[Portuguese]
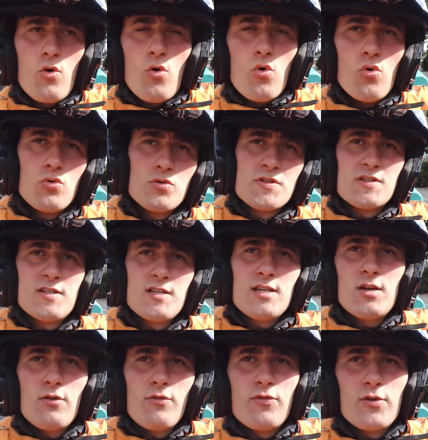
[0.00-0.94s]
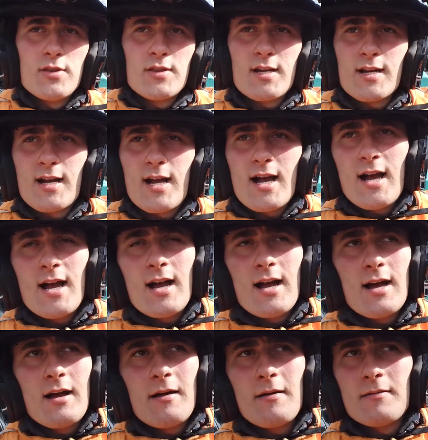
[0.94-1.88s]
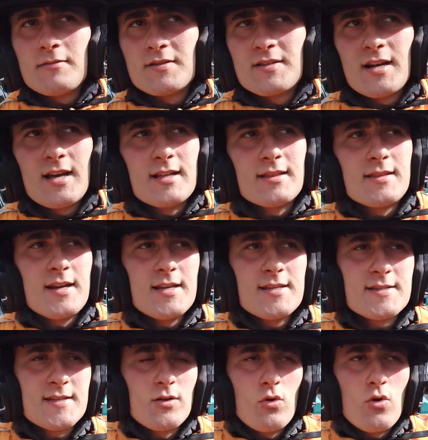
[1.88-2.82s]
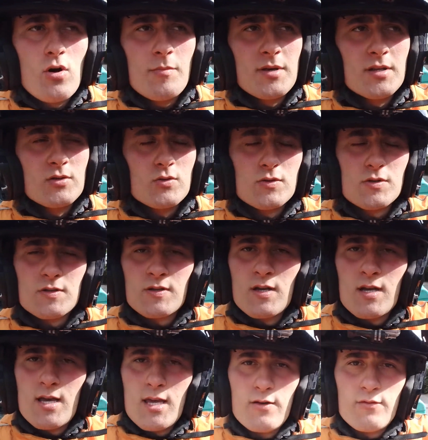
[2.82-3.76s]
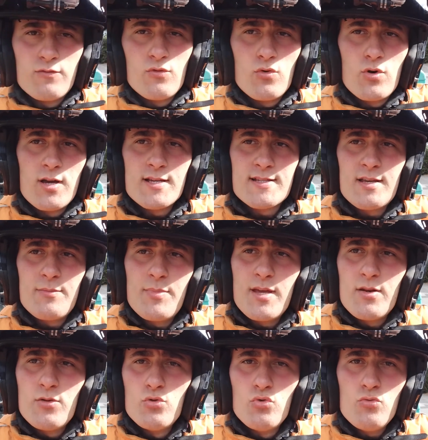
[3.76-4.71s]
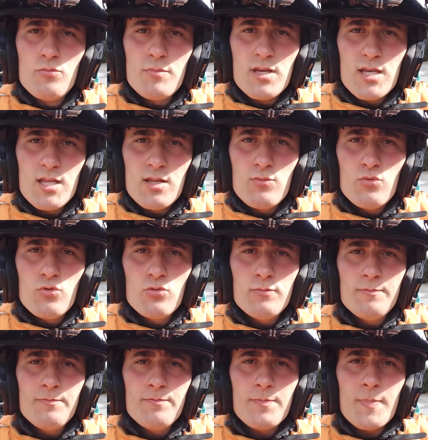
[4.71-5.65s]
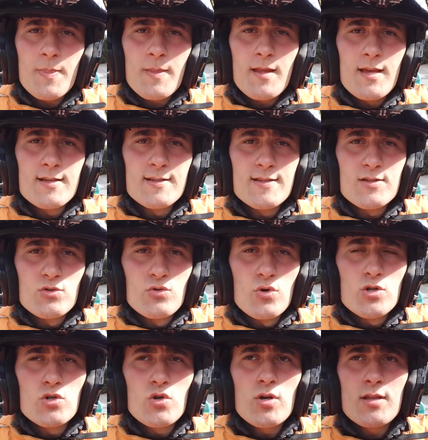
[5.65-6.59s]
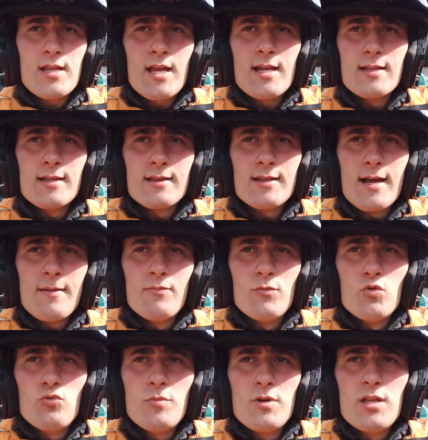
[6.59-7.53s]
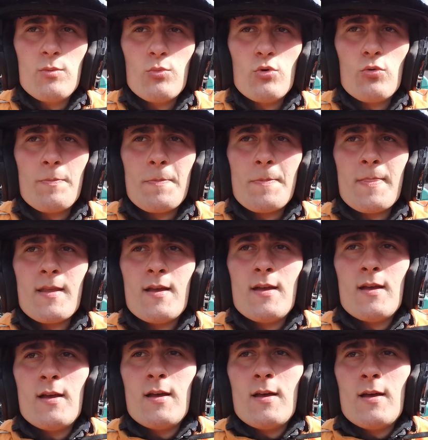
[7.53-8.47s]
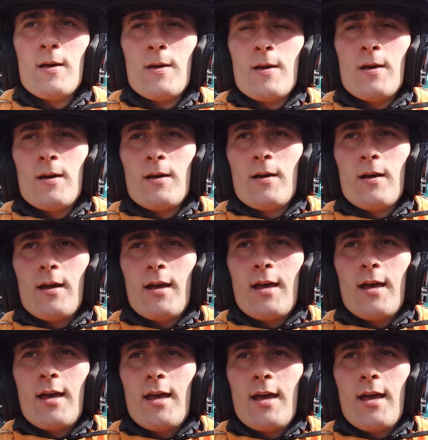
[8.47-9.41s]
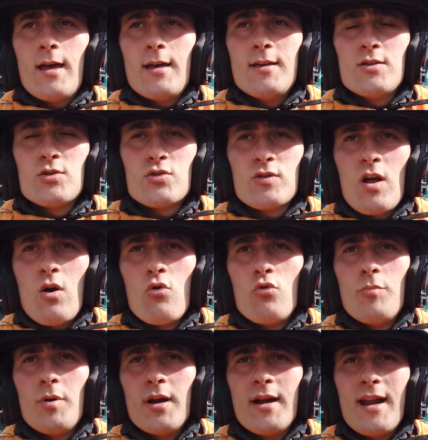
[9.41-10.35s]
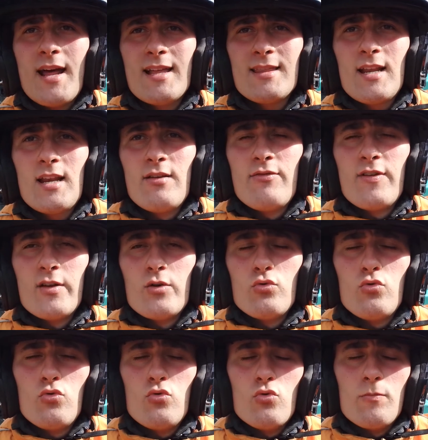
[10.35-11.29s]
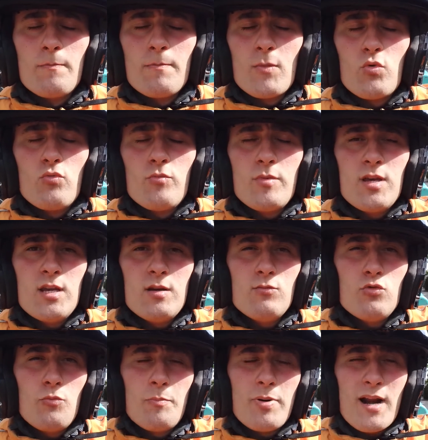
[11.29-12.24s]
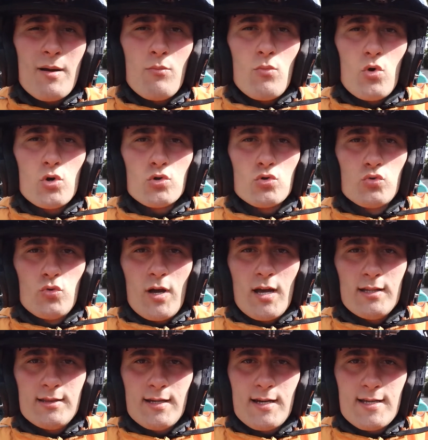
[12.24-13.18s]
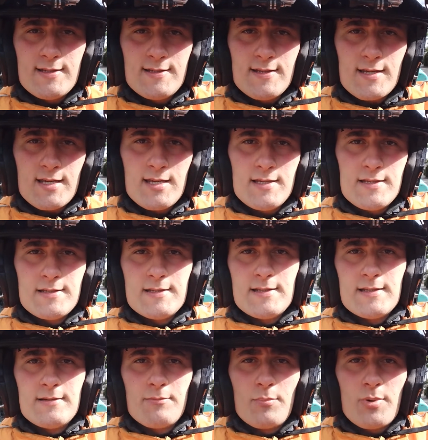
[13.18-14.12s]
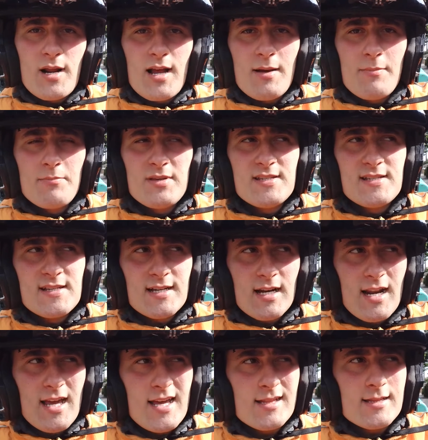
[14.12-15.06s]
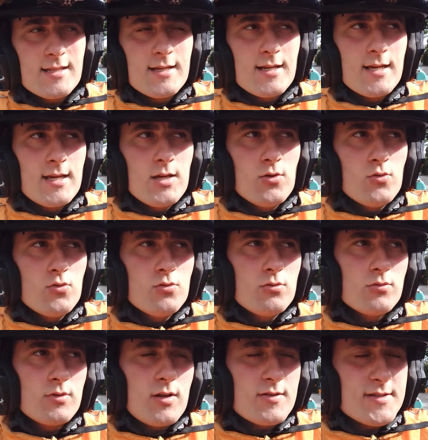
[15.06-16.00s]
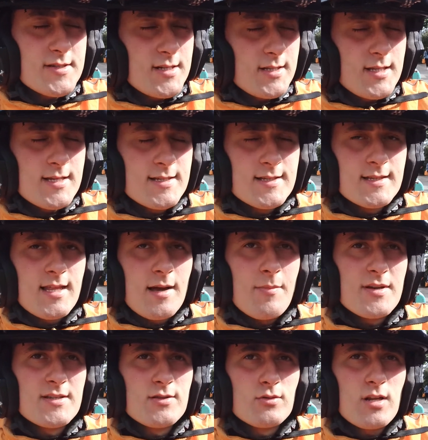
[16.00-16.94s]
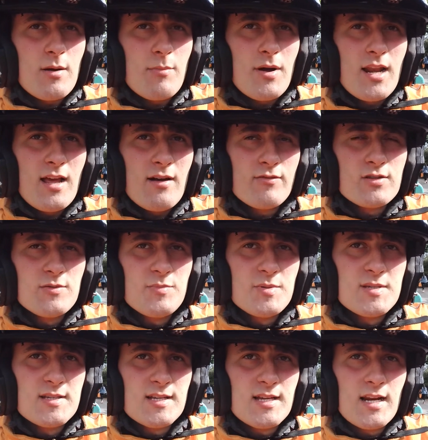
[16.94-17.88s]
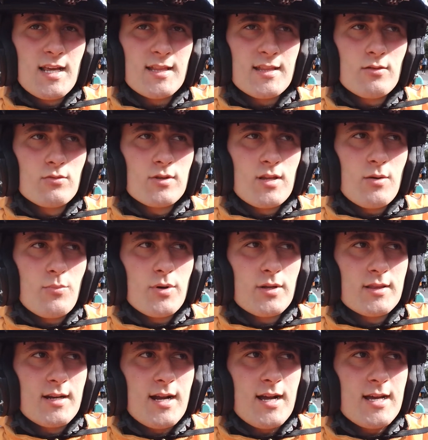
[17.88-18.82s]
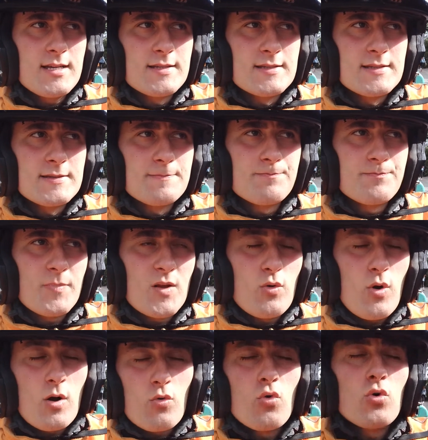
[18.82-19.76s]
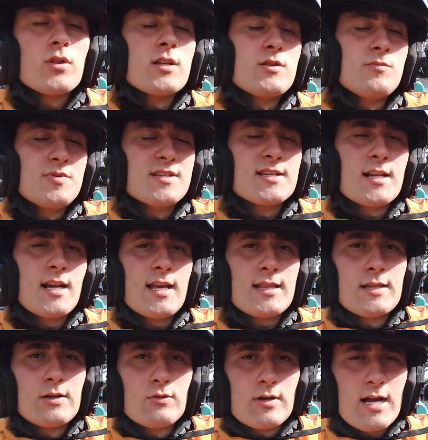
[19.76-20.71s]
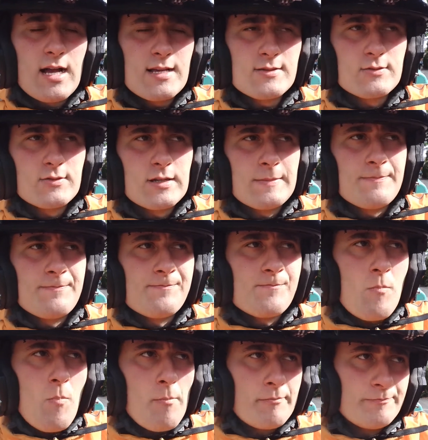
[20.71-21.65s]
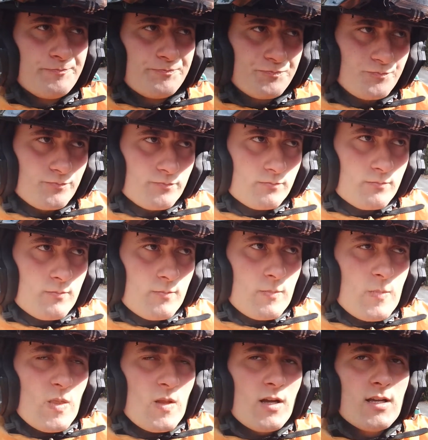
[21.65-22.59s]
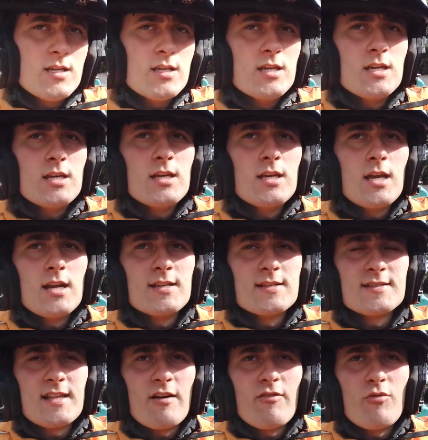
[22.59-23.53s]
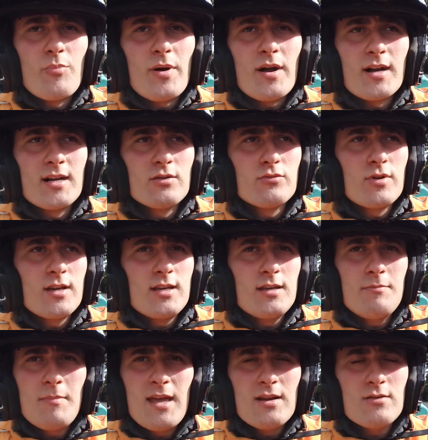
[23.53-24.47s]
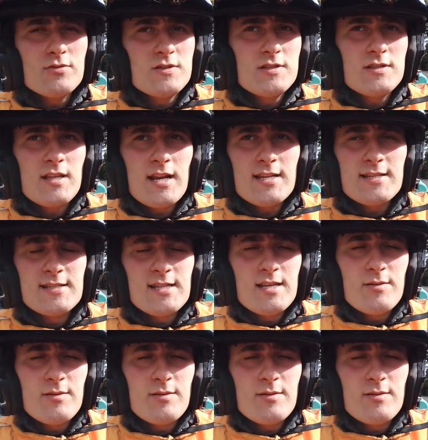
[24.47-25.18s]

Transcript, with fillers: ou se eu for entregar, sei lá, 3 km, eu vou receber no mínimo esses 2,80, tá? No mínimo. É, isso na Uber. Na Deliveroo, o mínimo para moto é 3,15 Pra bicicleta, eu não tenho certeza, tá? Mas eu trabalhava de bicicleta um tempo atrás, com a conta de bicicleta, no caso, né? E eles estavam pagando aí menos de 3